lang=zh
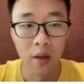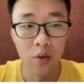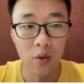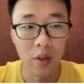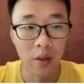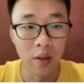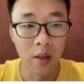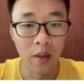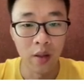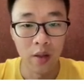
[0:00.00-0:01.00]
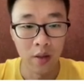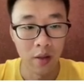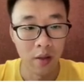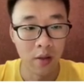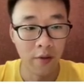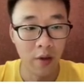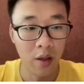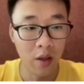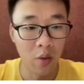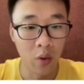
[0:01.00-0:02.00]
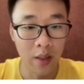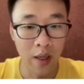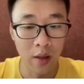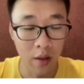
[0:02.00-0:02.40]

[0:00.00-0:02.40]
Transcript: 具体的一些分类呢，我在